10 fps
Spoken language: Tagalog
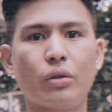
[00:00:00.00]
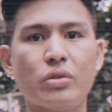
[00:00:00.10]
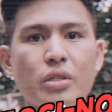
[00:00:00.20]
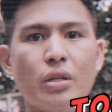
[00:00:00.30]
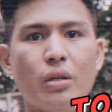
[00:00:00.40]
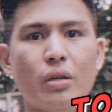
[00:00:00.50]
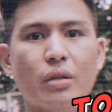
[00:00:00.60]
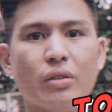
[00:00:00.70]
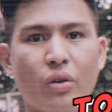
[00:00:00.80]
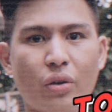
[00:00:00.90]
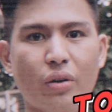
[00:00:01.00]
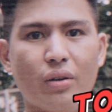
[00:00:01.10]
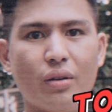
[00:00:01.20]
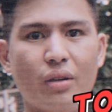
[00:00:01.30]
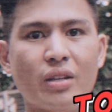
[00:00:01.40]
To see, no,
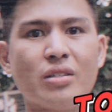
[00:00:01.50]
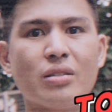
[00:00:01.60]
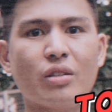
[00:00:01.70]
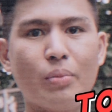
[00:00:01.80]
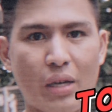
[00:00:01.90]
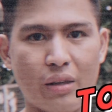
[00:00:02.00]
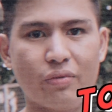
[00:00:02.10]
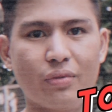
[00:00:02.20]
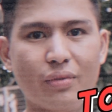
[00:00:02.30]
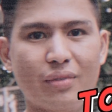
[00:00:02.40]
is to believe.